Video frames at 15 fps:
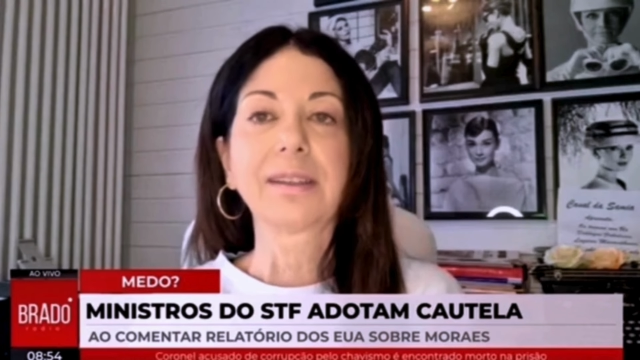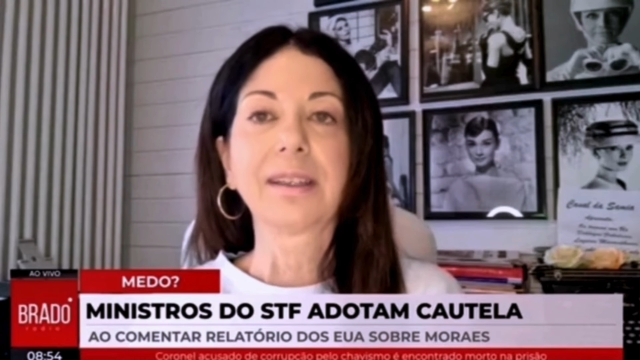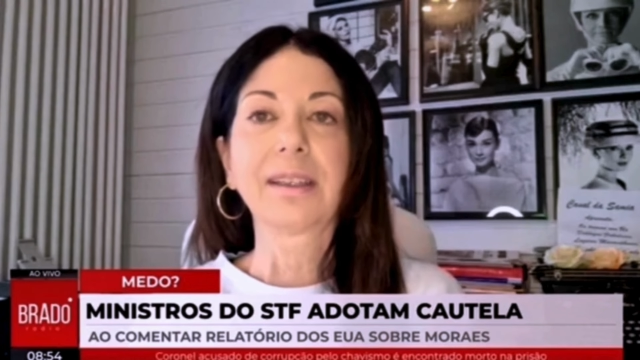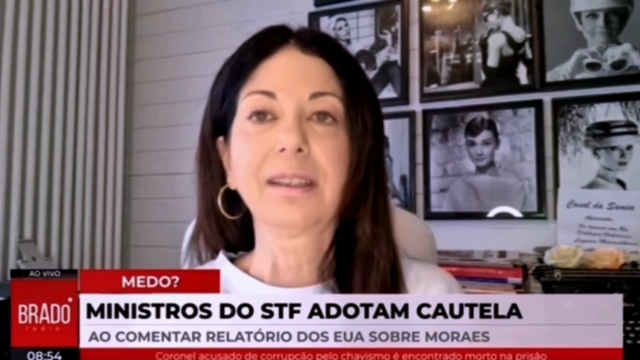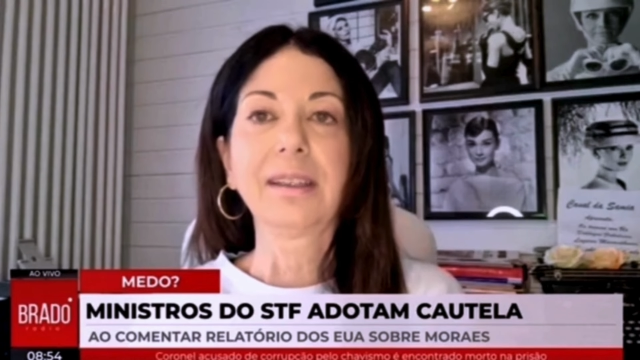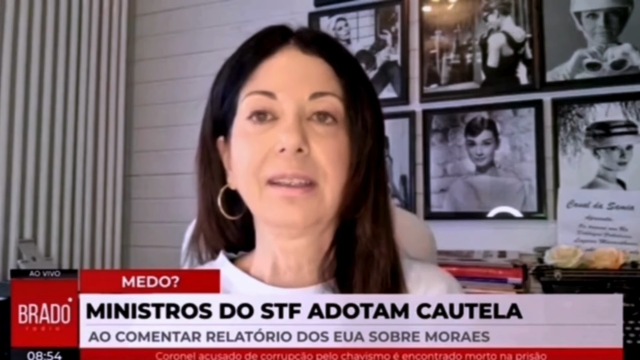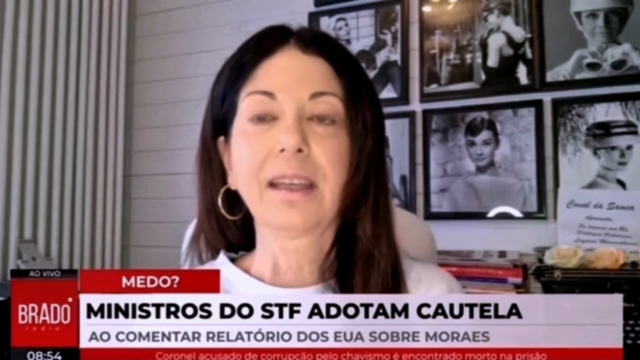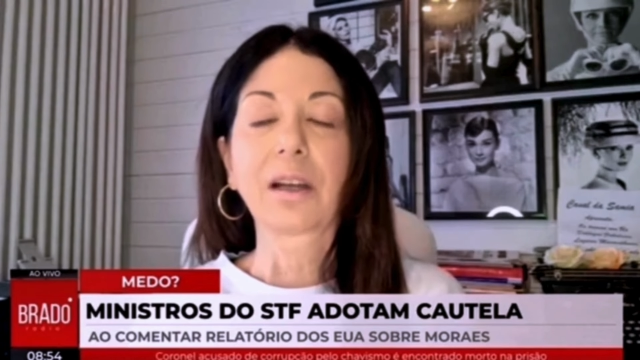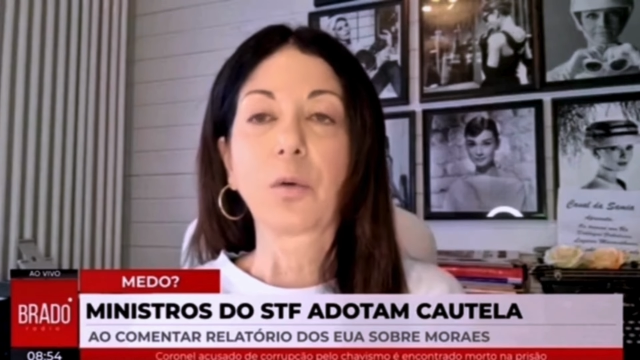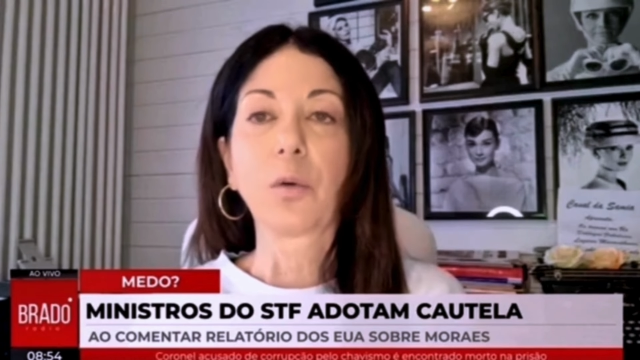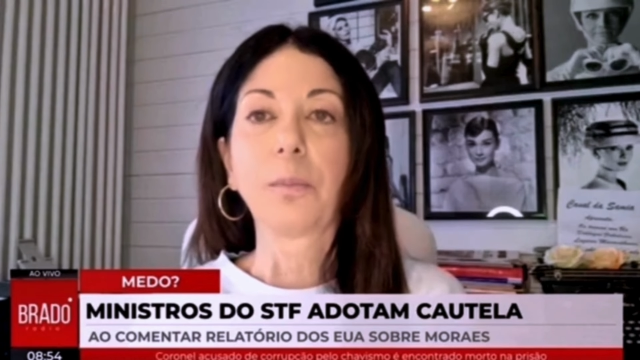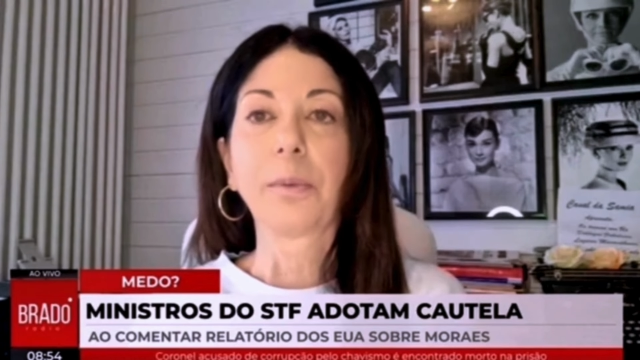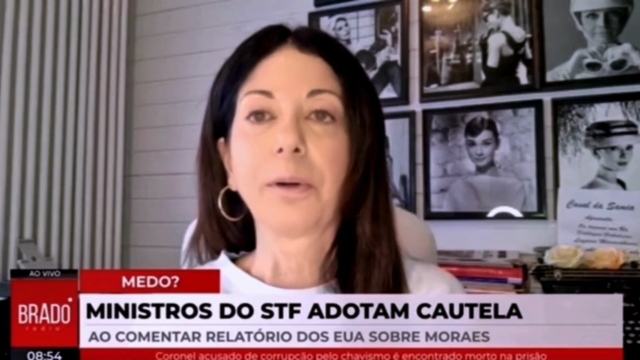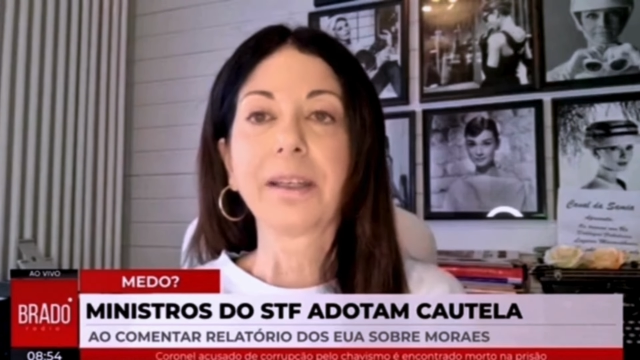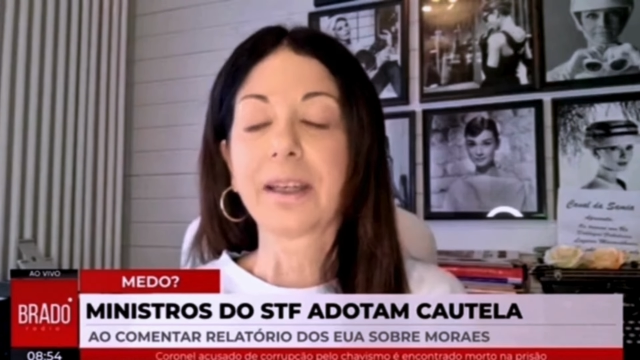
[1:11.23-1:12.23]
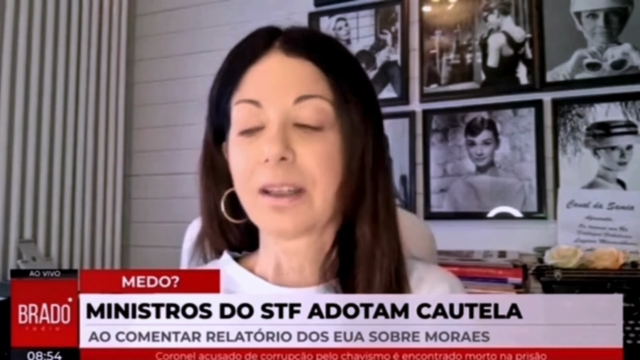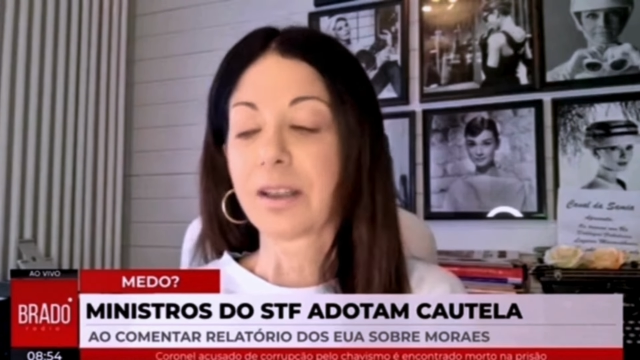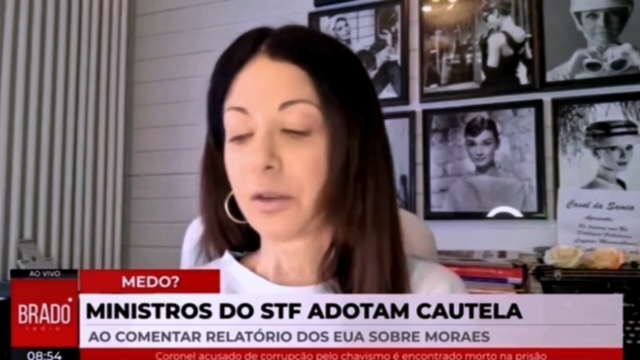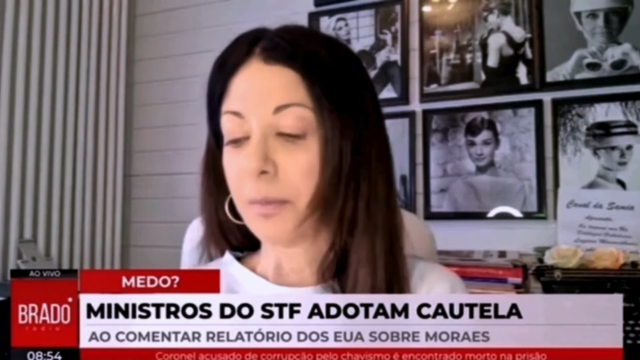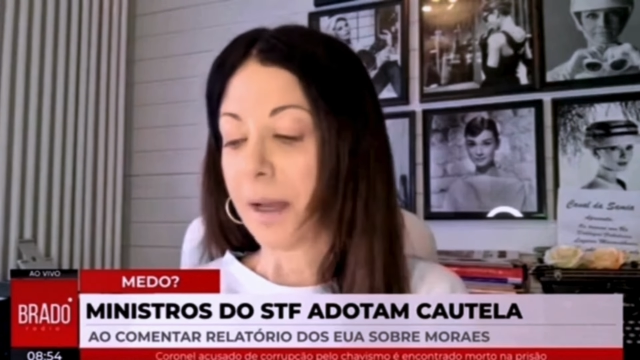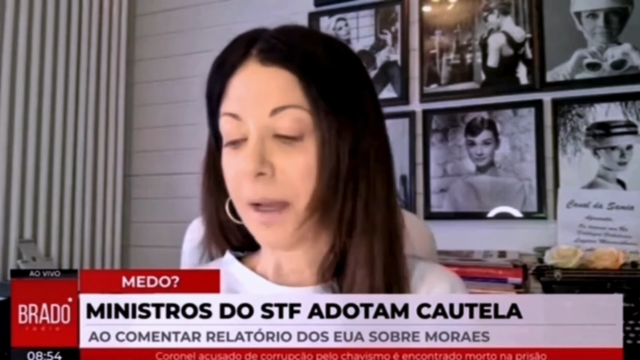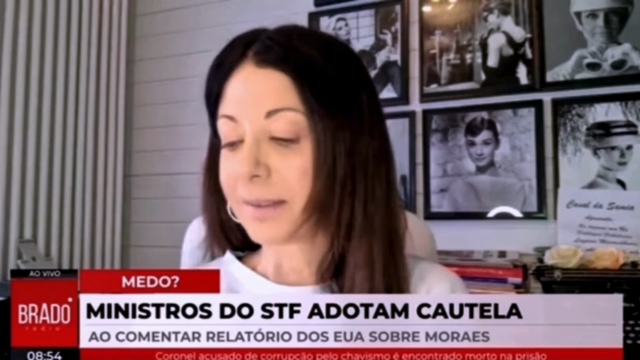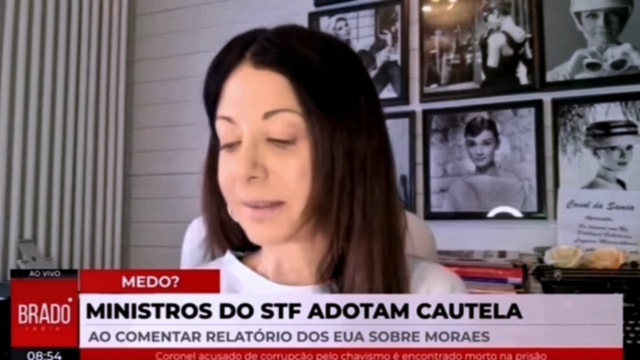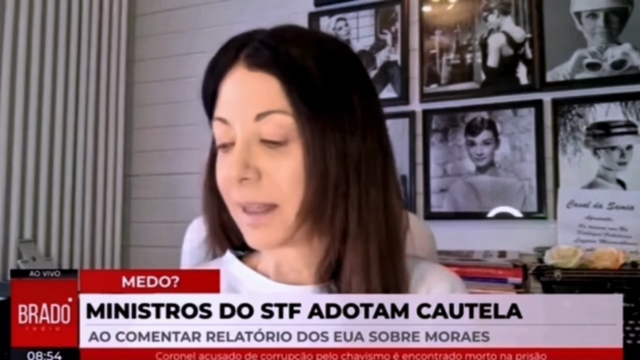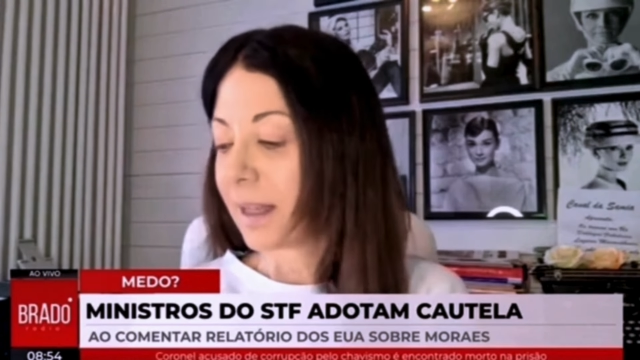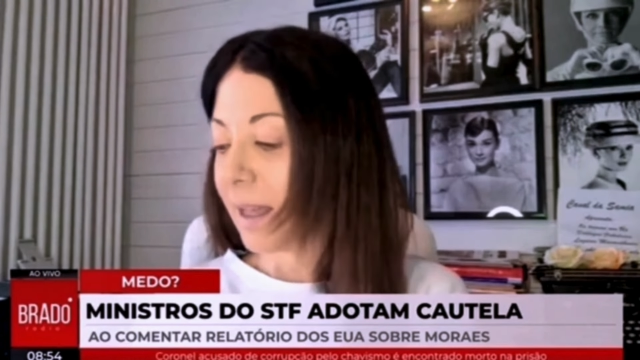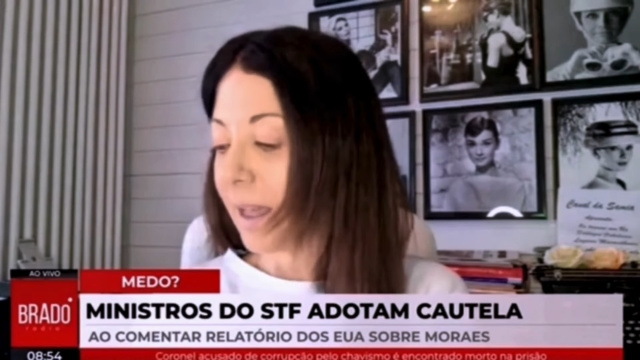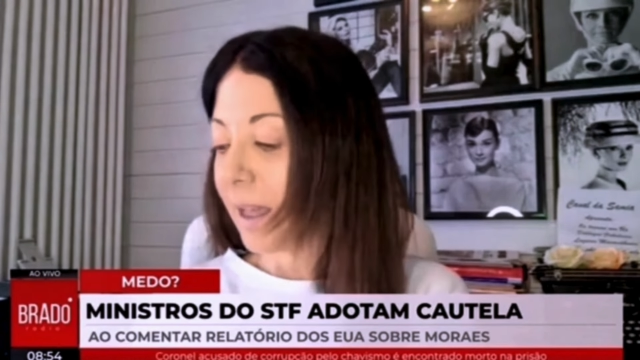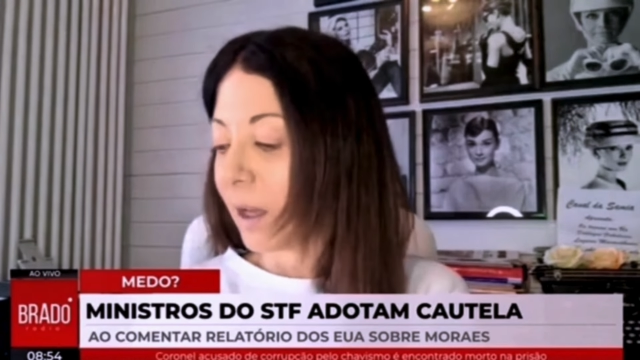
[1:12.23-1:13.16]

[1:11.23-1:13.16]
ter que ir acompanhando, mas